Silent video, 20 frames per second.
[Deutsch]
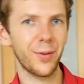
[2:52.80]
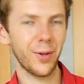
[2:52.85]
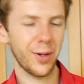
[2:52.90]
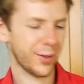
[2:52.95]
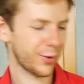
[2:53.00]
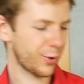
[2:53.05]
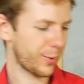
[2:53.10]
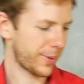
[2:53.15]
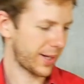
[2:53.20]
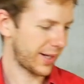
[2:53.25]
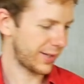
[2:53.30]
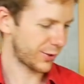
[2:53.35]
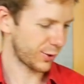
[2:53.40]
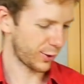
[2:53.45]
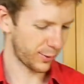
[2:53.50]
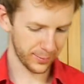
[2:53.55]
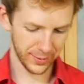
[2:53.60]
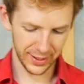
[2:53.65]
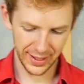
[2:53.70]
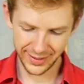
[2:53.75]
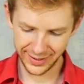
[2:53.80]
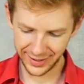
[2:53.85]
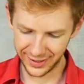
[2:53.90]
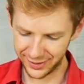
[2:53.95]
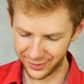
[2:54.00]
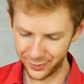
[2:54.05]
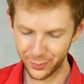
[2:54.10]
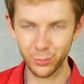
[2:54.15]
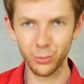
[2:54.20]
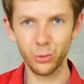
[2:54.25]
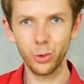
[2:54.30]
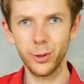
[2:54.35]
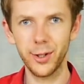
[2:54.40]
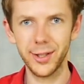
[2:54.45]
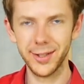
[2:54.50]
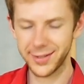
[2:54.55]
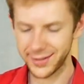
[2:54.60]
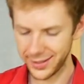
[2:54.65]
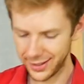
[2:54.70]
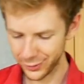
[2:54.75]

völlig normales Omelett an. Nur dass es